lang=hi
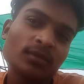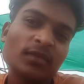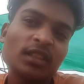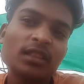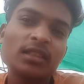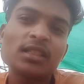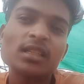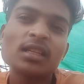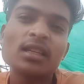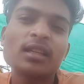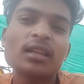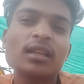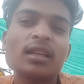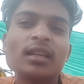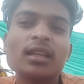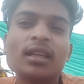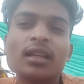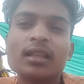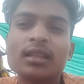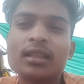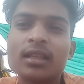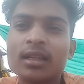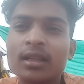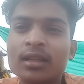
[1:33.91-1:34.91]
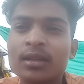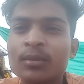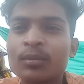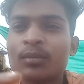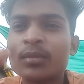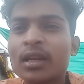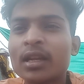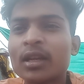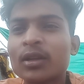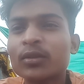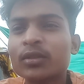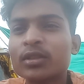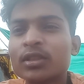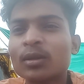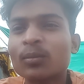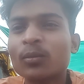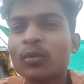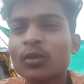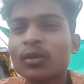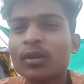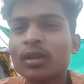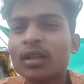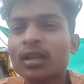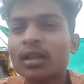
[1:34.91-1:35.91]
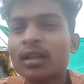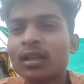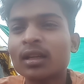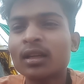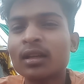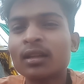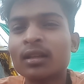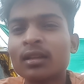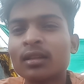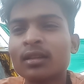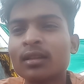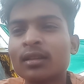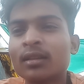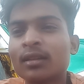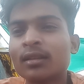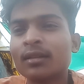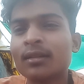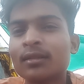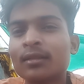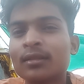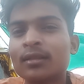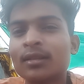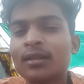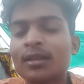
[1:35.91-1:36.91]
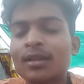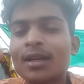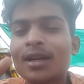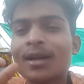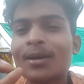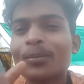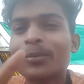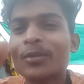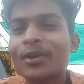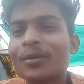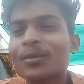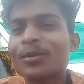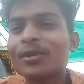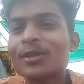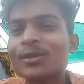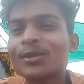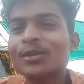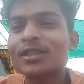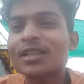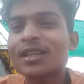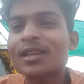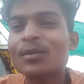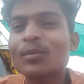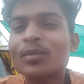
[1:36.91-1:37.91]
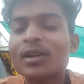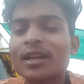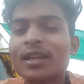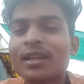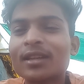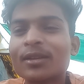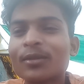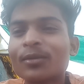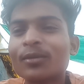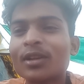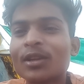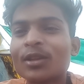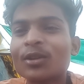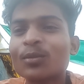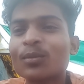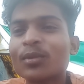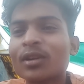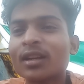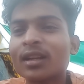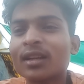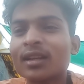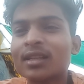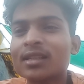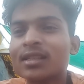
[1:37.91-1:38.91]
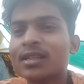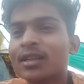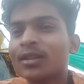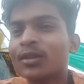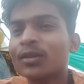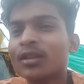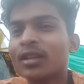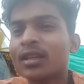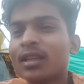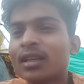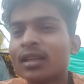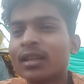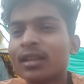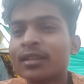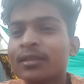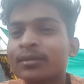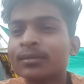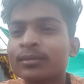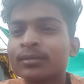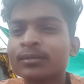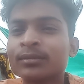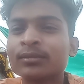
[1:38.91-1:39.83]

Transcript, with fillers: बस यही कहना था भाई को सपोर्ट करना आपके भरोसे भाई वीडियो बनाना चालू किया है